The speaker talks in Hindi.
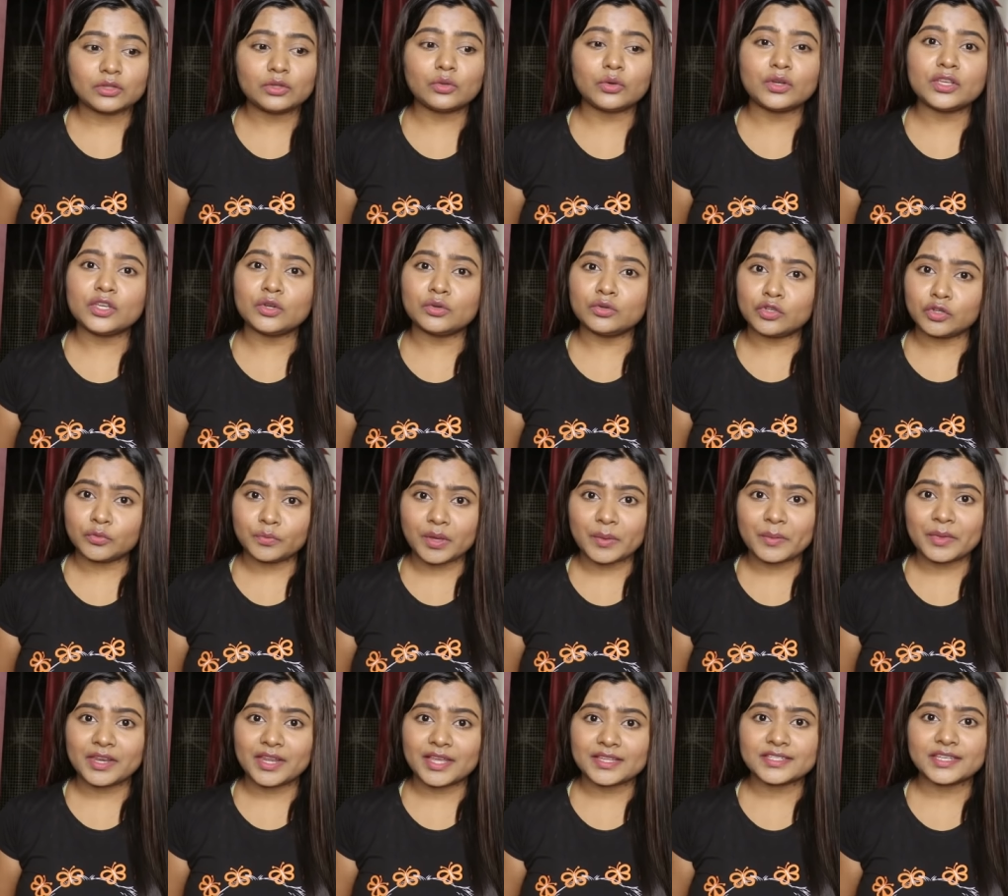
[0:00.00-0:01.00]
तो YouTube पे
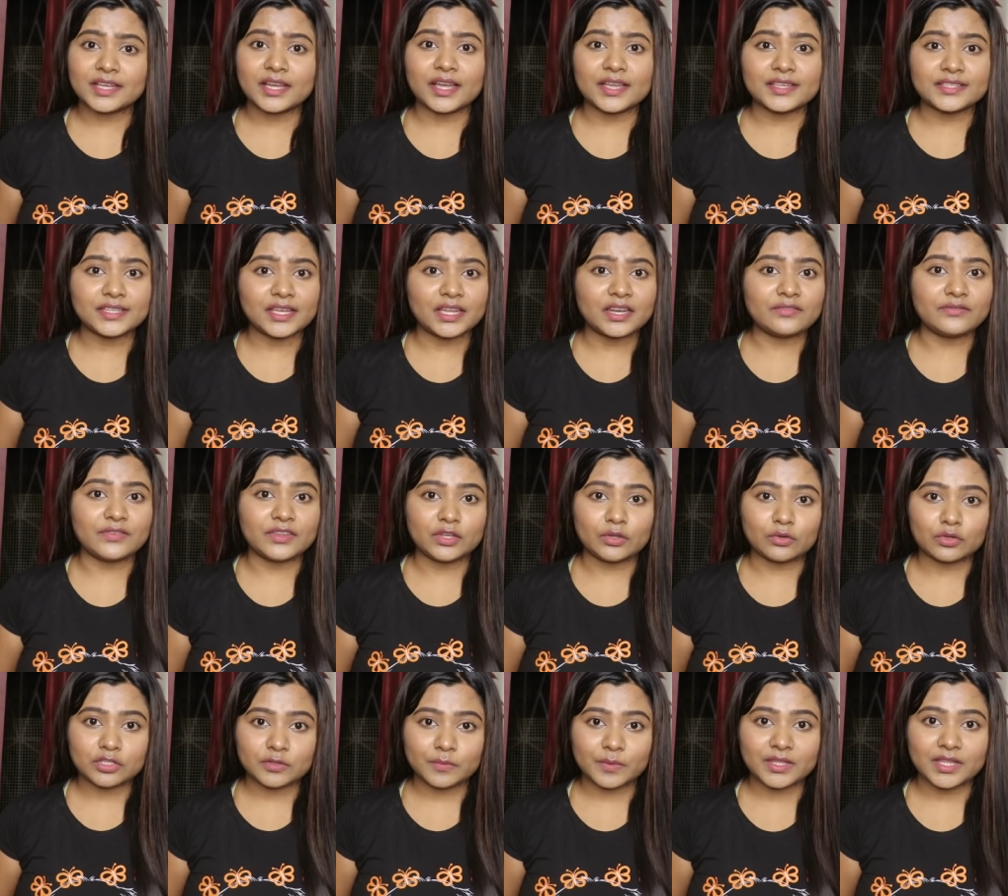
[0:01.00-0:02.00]
मैंने ऐसे कई सारे
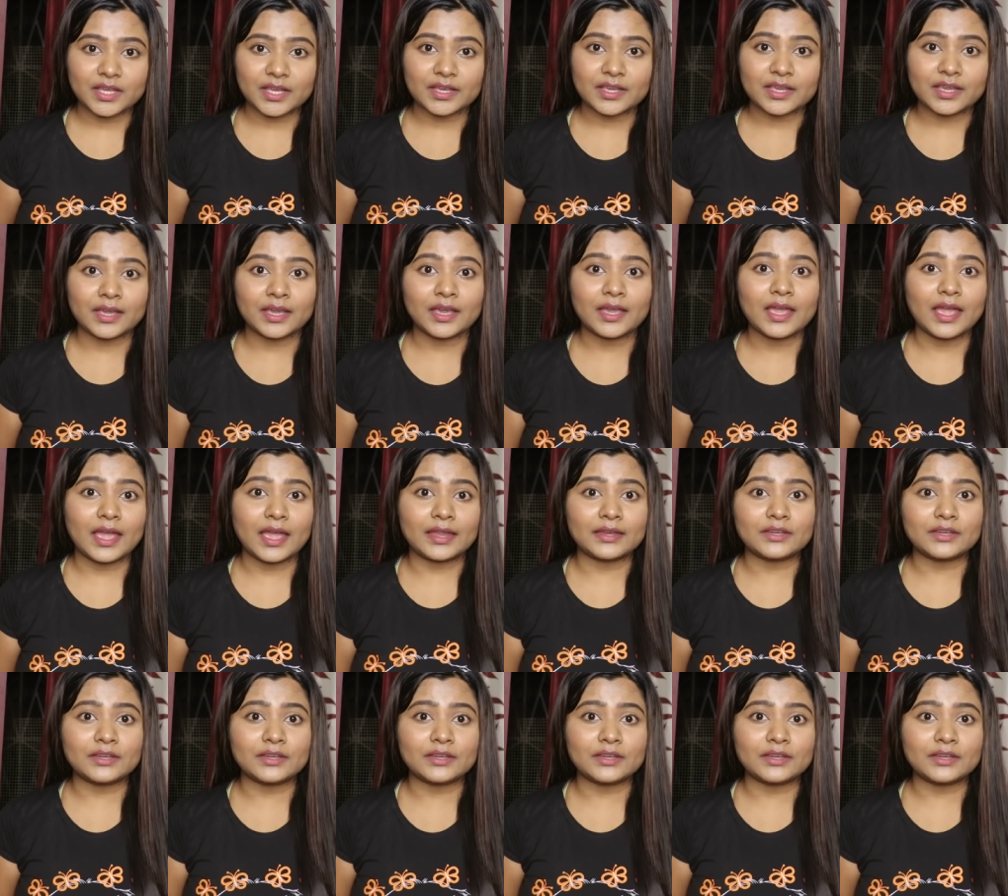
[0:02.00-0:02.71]
वीडियोस भी देखी है